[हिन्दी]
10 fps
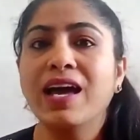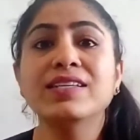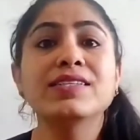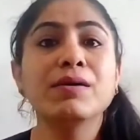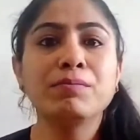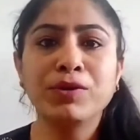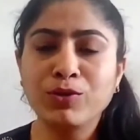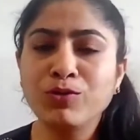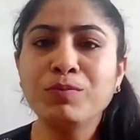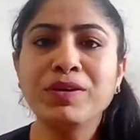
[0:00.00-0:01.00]
ऐसा
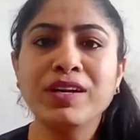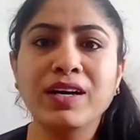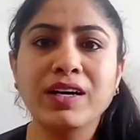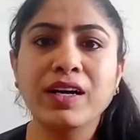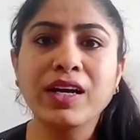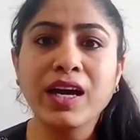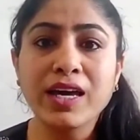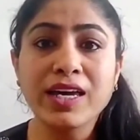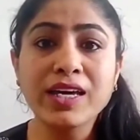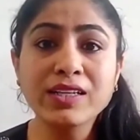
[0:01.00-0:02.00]
बिल्कुल भी ना करें
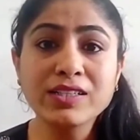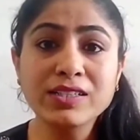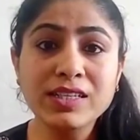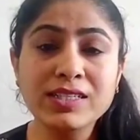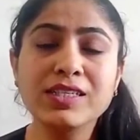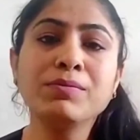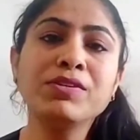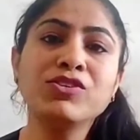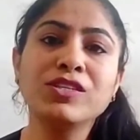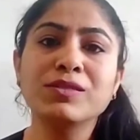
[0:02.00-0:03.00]
एक किसी
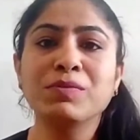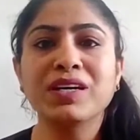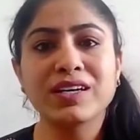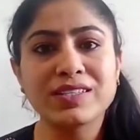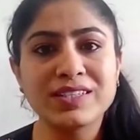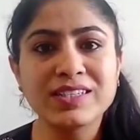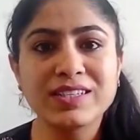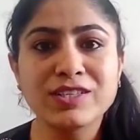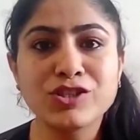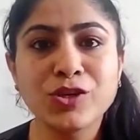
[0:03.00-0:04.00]
भी चीज़ में
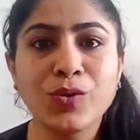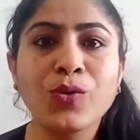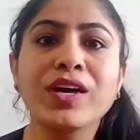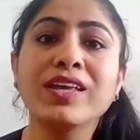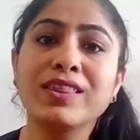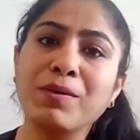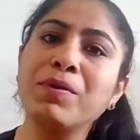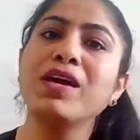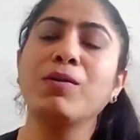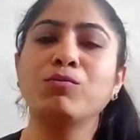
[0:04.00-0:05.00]
कंसिस्टेंसी होगी
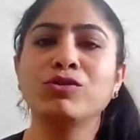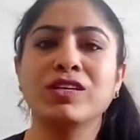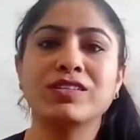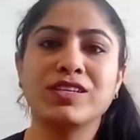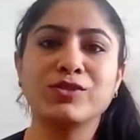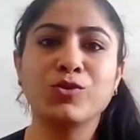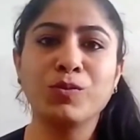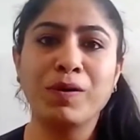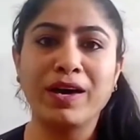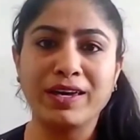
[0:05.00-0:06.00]
तभी आप उस सक्सेस को
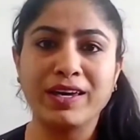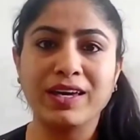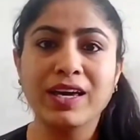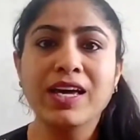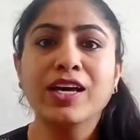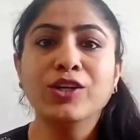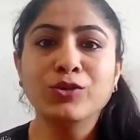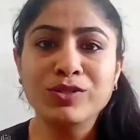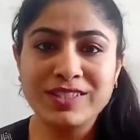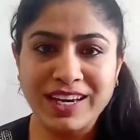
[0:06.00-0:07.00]
पाएंगे
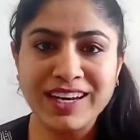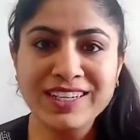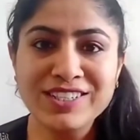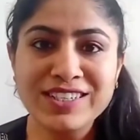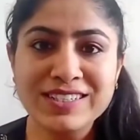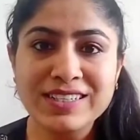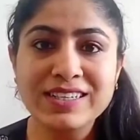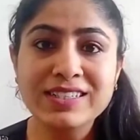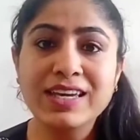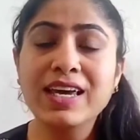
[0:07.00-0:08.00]
तो सेकंड चीज़
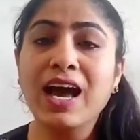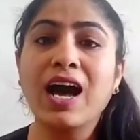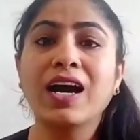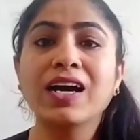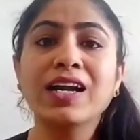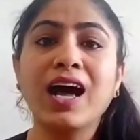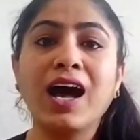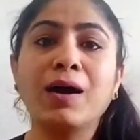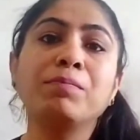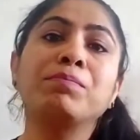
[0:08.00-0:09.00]
इज़ कि अगर
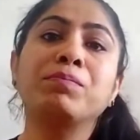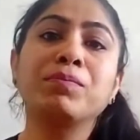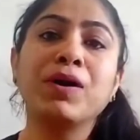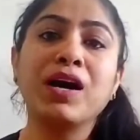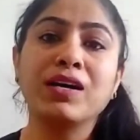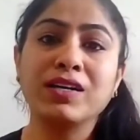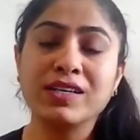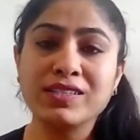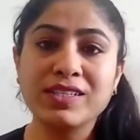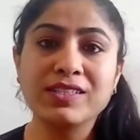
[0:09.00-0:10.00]
आप
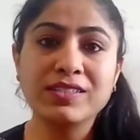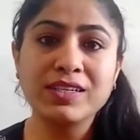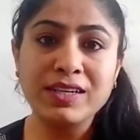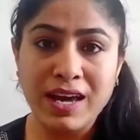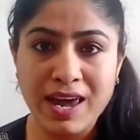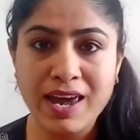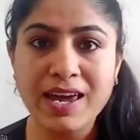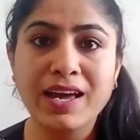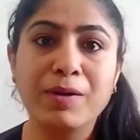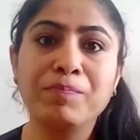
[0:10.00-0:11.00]
कंसिस्टेंट
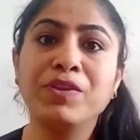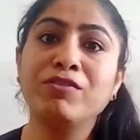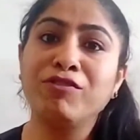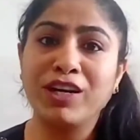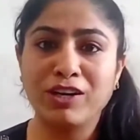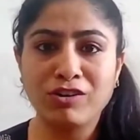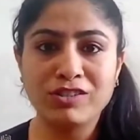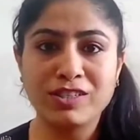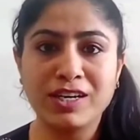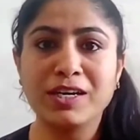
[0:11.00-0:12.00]
हैं अपनी वेट
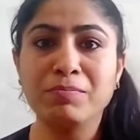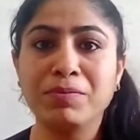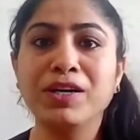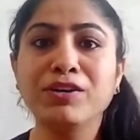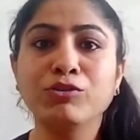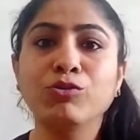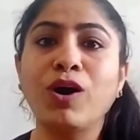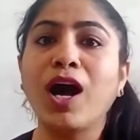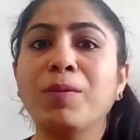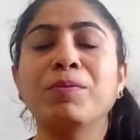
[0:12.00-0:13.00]
लॉस जर्नी पर तो
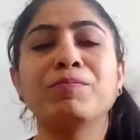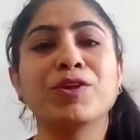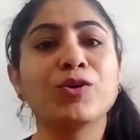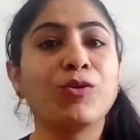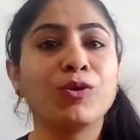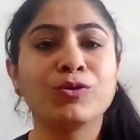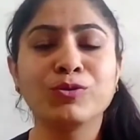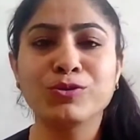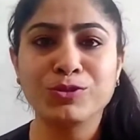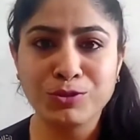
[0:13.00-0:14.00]
आप अपने गोल
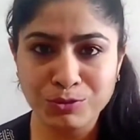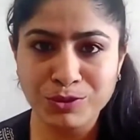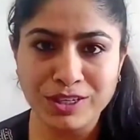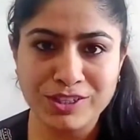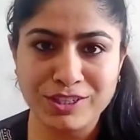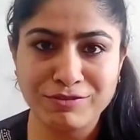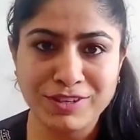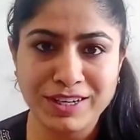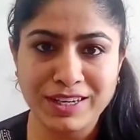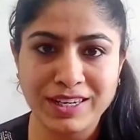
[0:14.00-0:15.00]
को ज़रूर अचीव
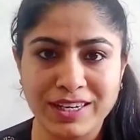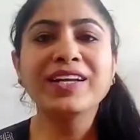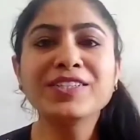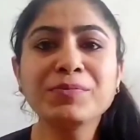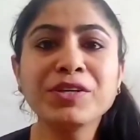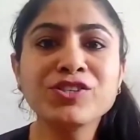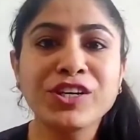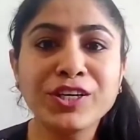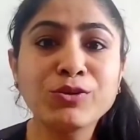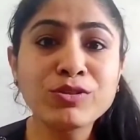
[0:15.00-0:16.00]
करेंगे मैंने जब ये
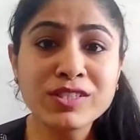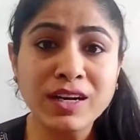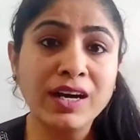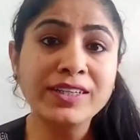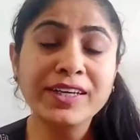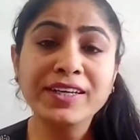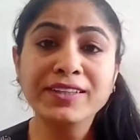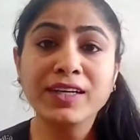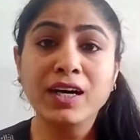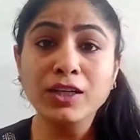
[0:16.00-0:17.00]
जर्नी को स्टार्ट
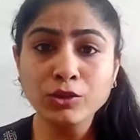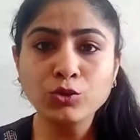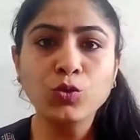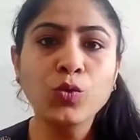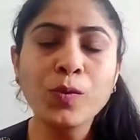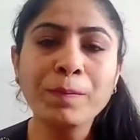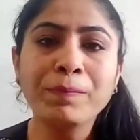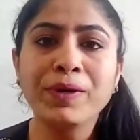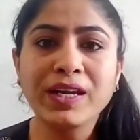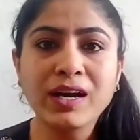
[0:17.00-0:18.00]
किया था तो
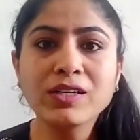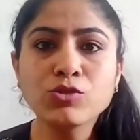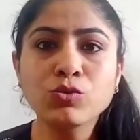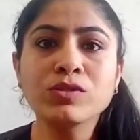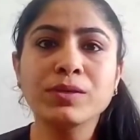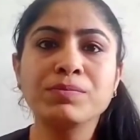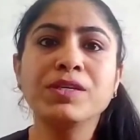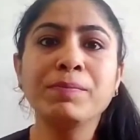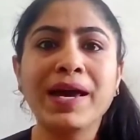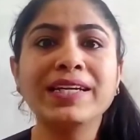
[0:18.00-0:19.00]
मेरा जो
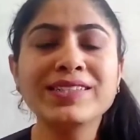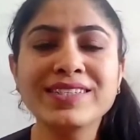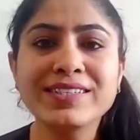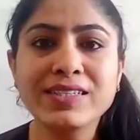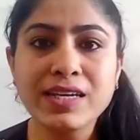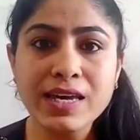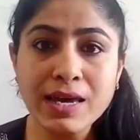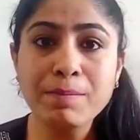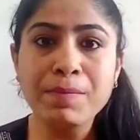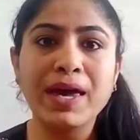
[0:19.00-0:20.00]
सबसे पहली चीज़ थी
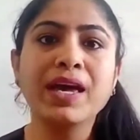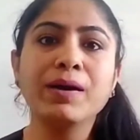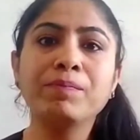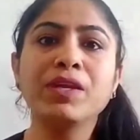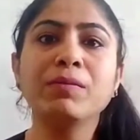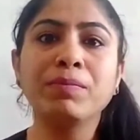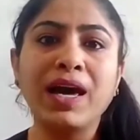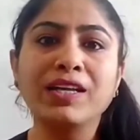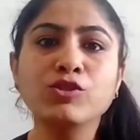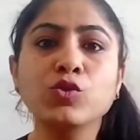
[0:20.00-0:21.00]
कि मैं अपने
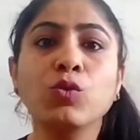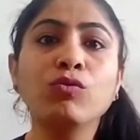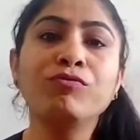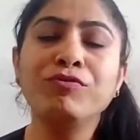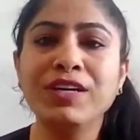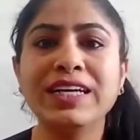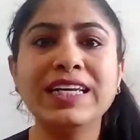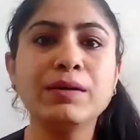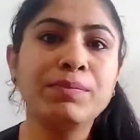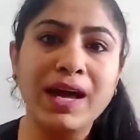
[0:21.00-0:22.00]
प्लान्स को
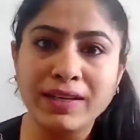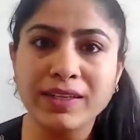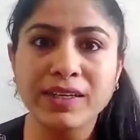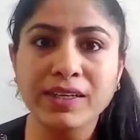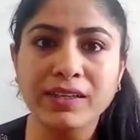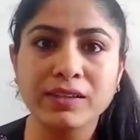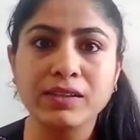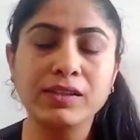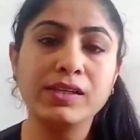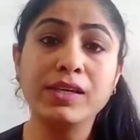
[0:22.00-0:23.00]
वीकली प्लान करके
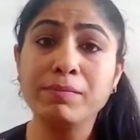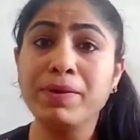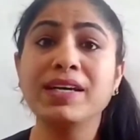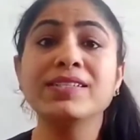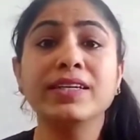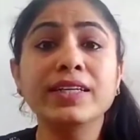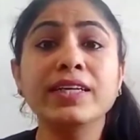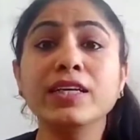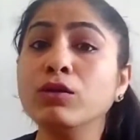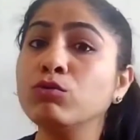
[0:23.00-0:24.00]
रखती थी मैं
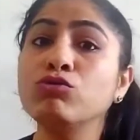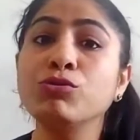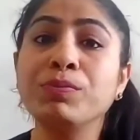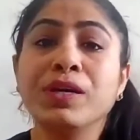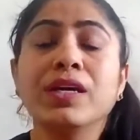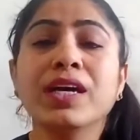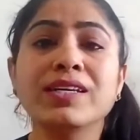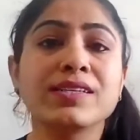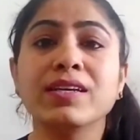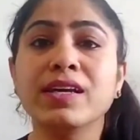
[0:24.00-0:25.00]
सडनली कुछ भी
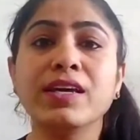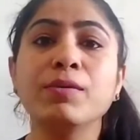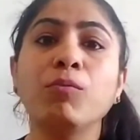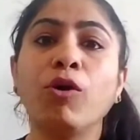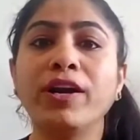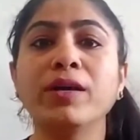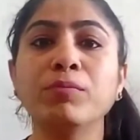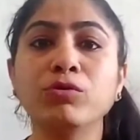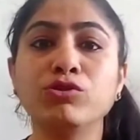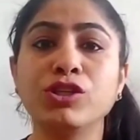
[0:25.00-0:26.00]
ऐसा नहीं कि मॉर्निंग
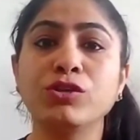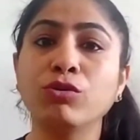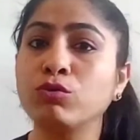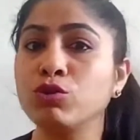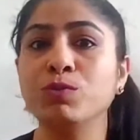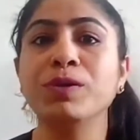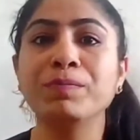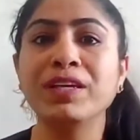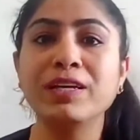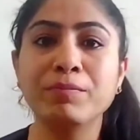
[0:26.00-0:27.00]
में उठी और कुछ भी
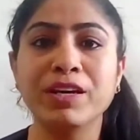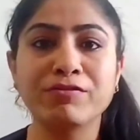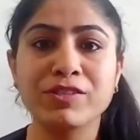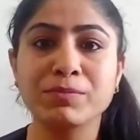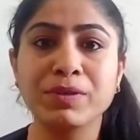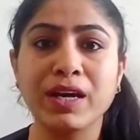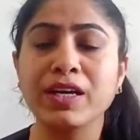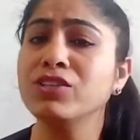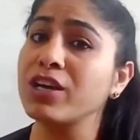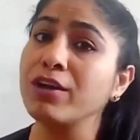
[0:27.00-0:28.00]
अपने लिए ब्रेकफास्ट
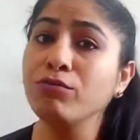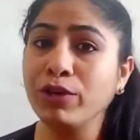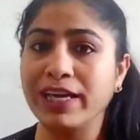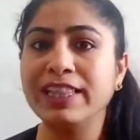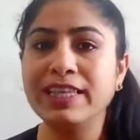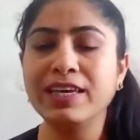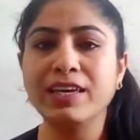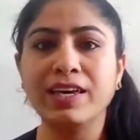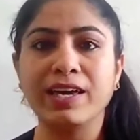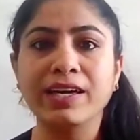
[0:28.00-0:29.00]
बनाया चाहे वो हेल्दी
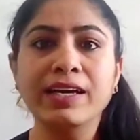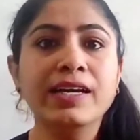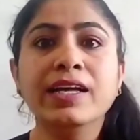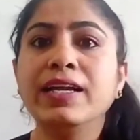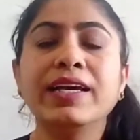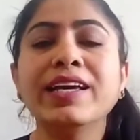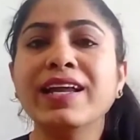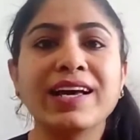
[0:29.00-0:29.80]
ही है लेकिन